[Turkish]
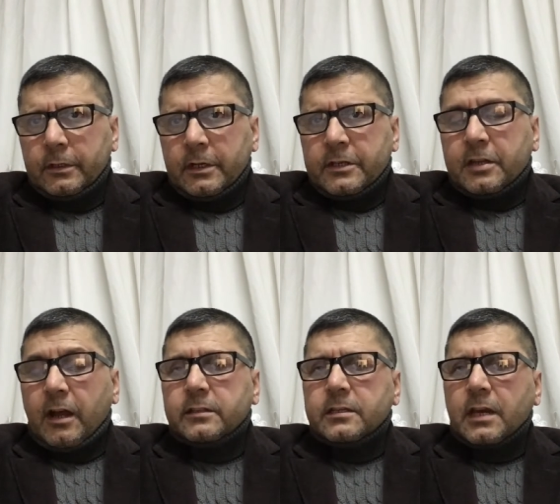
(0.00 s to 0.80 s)

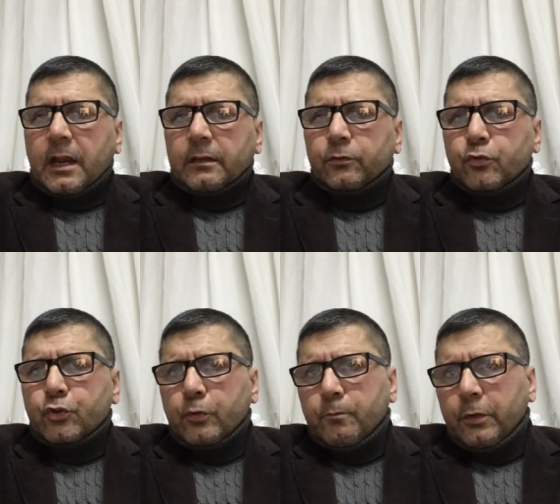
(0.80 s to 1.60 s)
Sadece
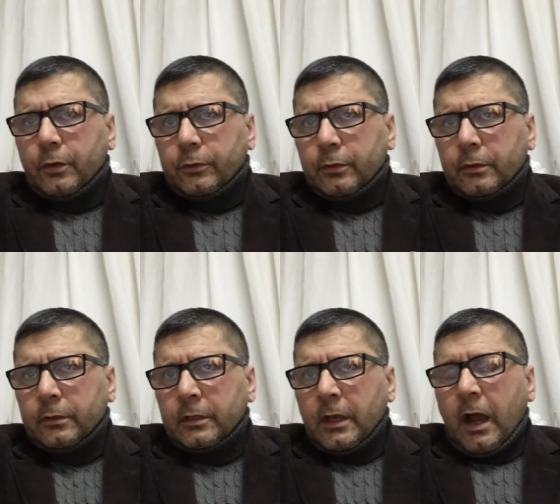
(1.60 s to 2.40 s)
düşünmüyordu.
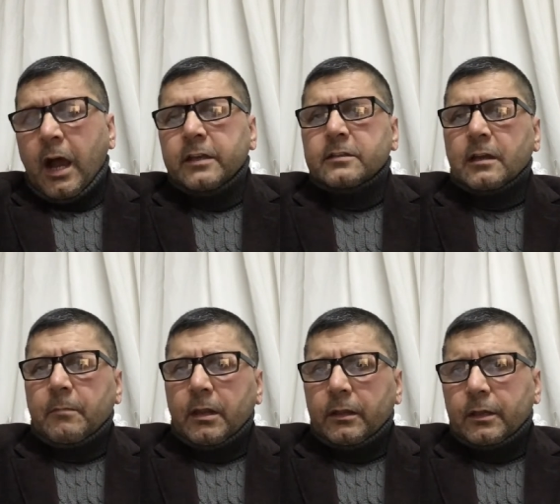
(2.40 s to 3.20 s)
Aynı
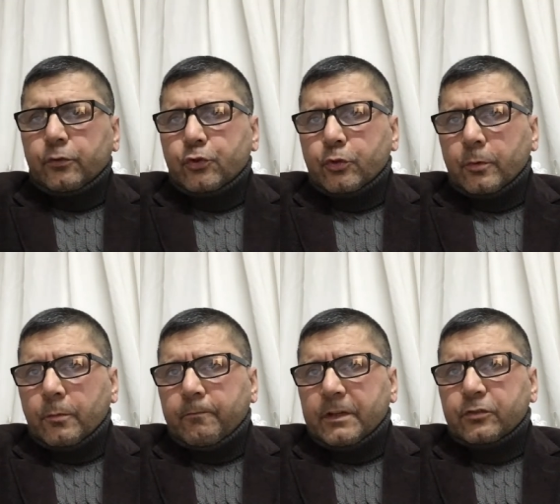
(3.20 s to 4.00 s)
zamanda
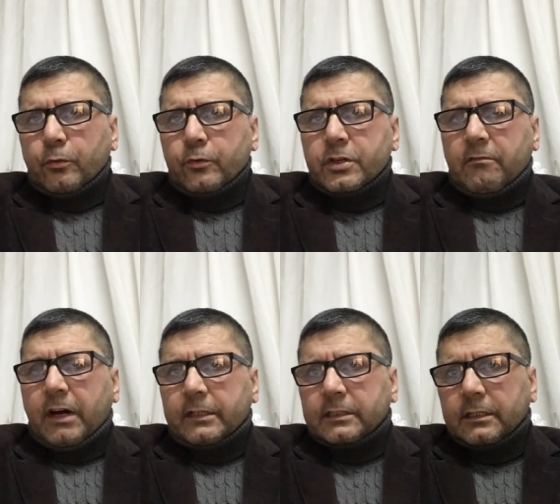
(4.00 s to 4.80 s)
düşünüp ve sonuca
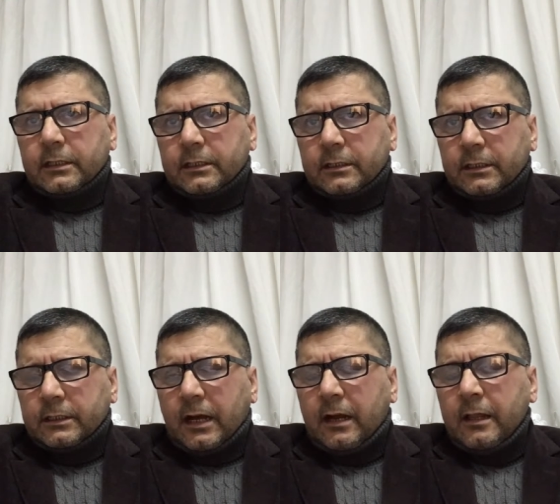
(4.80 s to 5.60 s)
vardıklarını
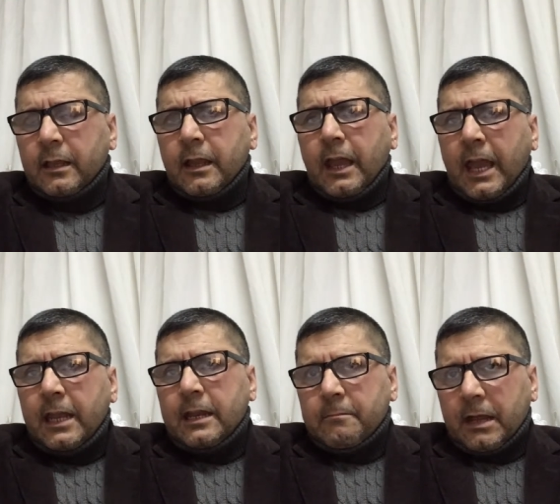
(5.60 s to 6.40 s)
da
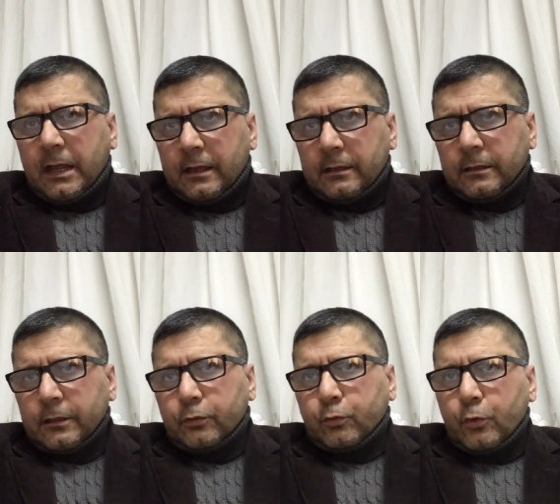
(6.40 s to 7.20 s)
eyleme
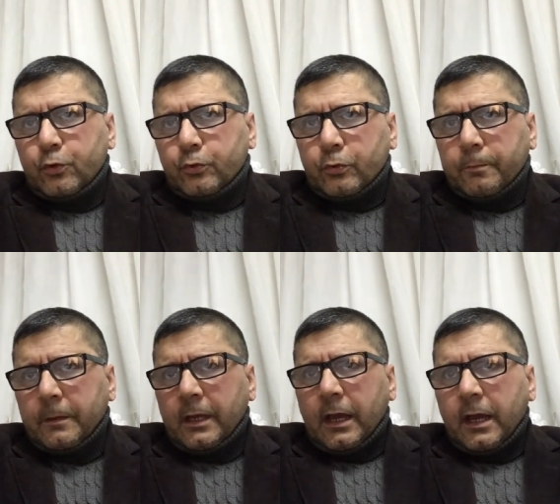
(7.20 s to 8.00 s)
dönüştürüp
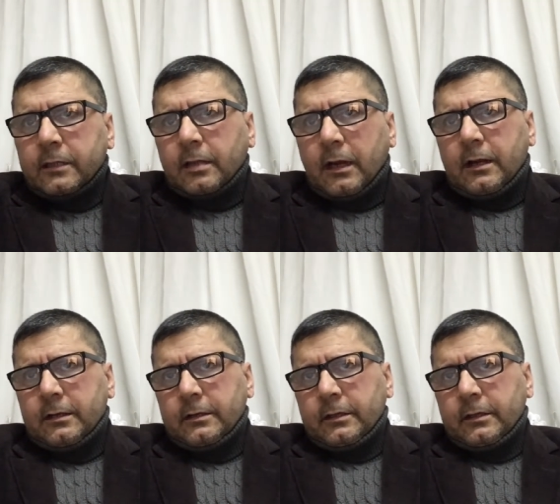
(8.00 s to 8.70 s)
hayata